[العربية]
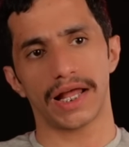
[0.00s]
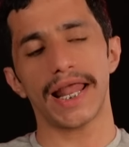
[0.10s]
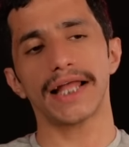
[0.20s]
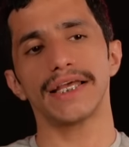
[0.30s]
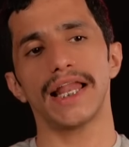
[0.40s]

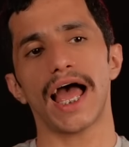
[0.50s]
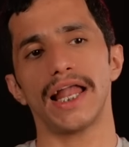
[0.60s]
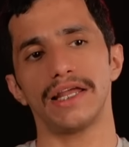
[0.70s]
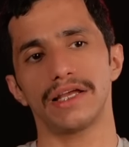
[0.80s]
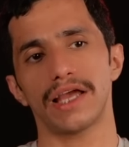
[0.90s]
نادي
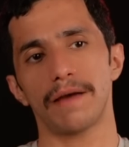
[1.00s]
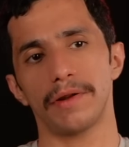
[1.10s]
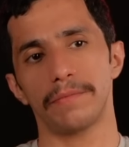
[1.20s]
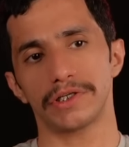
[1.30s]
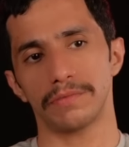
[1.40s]
الاهلي
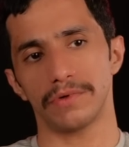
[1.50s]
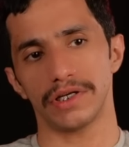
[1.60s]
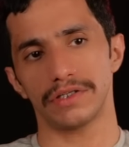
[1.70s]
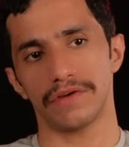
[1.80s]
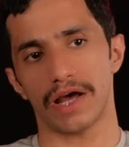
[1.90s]
قابل
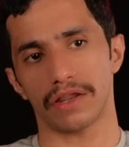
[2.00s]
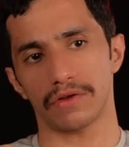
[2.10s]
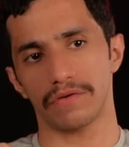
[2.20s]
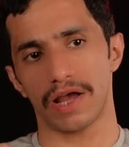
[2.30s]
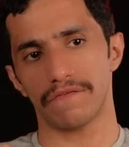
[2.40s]
بريسبوليس في
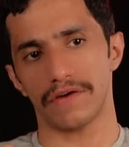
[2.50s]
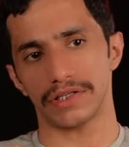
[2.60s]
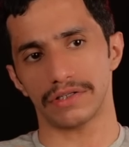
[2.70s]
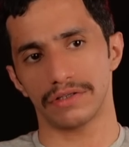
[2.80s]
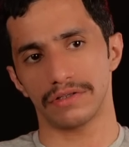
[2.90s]
ارضه كم
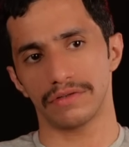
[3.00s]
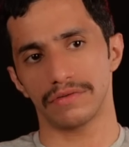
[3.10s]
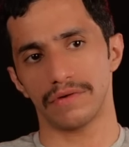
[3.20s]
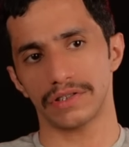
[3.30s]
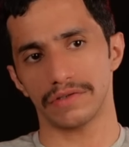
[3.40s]
فاز
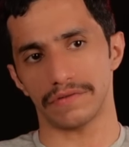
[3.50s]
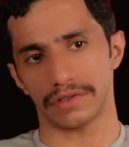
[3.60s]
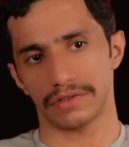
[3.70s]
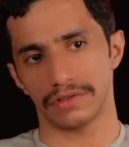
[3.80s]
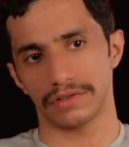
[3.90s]
1 0
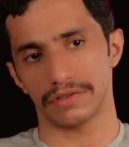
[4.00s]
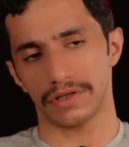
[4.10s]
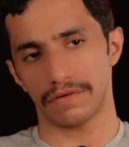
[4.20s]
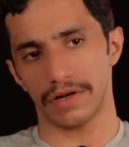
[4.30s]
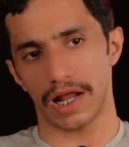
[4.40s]

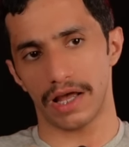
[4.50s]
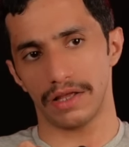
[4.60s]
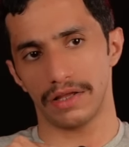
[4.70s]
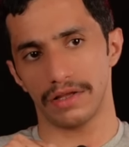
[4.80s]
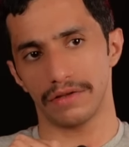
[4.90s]
صح ولا لا
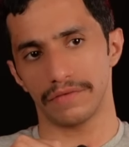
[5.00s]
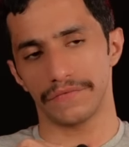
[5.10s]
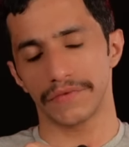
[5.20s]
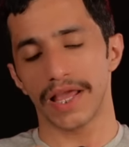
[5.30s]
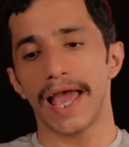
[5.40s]
صحيح
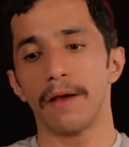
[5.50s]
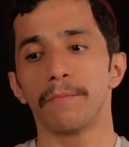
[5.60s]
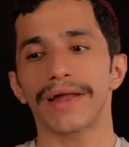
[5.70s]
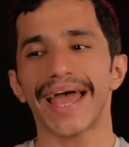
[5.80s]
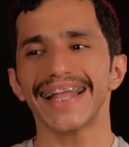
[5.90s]

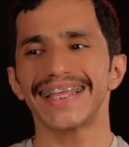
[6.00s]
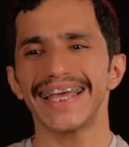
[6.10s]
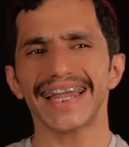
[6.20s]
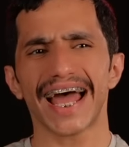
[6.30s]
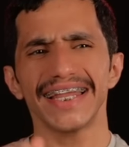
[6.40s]
المباريات
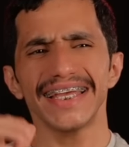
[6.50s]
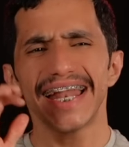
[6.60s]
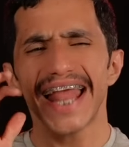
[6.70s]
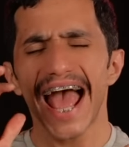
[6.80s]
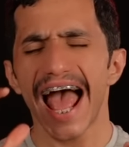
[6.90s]
الايرانيه
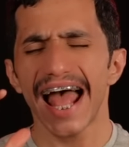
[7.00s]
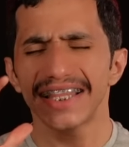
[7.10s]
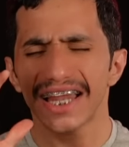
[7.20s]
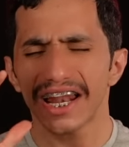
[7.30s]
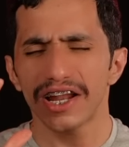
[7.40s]

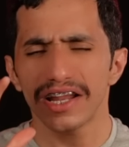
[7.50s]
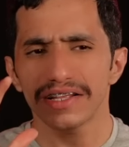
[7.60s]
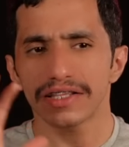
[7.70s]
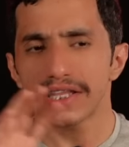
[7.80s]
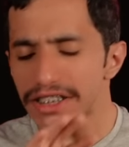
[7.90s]
نادرا
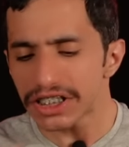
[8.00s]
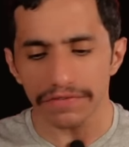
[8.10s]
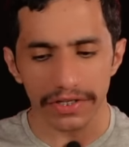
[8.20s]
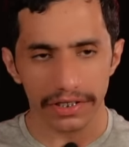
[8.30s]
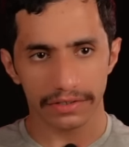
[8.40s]

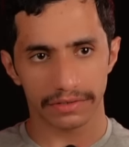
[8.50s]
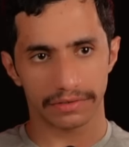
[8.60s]
تنشفك